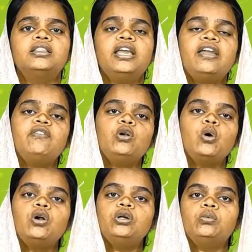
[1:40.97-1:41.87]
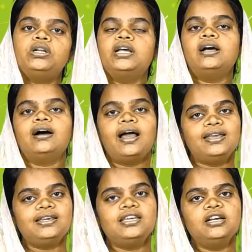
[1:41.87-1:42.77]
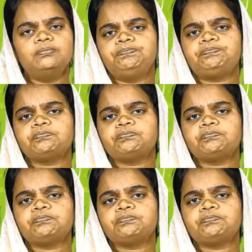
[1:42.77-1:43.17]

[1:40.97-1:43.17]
தேவனோடு உள்ள ஐக்கியம்